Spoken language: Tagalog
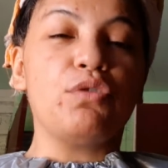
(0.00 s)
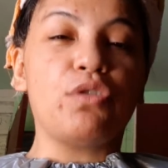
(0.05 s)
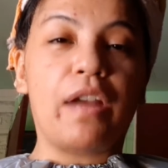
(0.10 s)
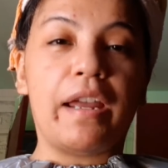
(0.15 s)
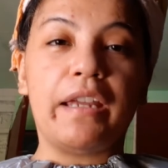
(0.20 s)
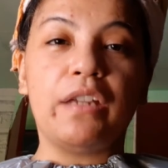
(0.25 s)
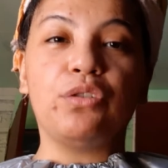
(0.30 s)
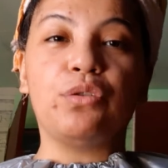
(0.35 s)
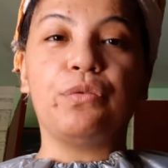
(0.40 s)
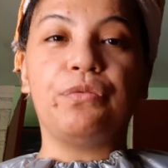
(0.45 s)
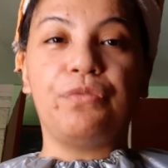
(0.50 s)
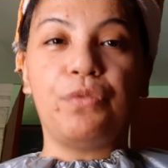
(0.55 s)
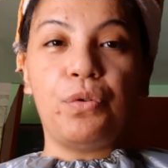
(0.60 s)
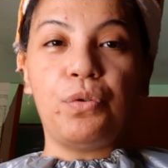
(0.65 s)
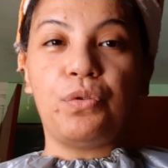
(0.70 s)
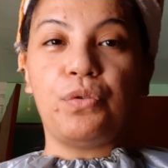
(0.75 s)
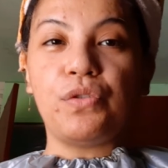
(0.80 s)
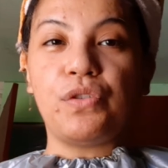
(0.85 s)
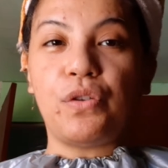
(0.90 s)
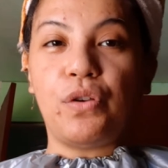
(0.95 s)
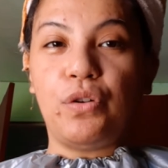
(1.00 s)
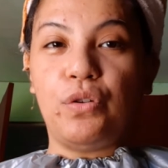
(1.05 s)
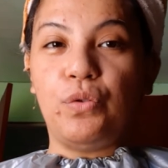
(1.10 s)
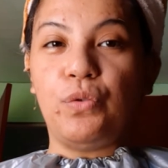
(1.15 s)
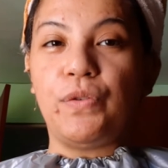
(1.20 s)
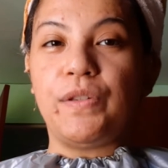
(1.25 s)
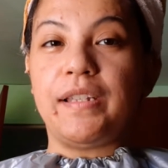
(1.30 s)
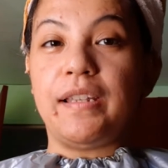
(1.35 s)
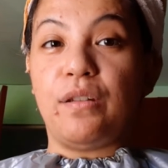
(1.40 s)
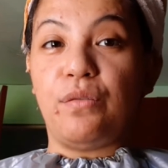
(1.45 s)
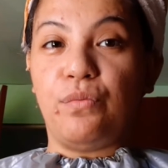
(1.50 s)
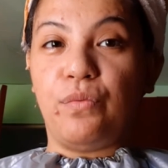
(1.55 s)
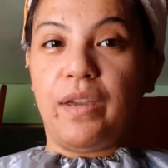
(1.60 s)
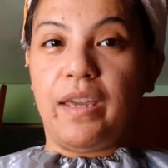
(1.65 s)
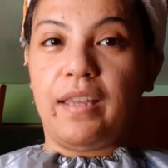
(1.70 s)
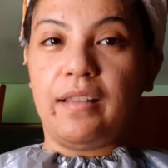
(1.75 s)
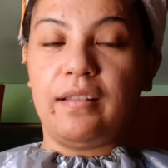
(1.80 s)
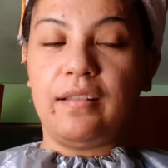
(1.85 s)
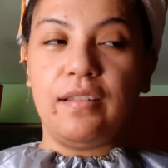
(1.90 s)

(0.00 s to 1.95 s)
trying to focus on losing weight.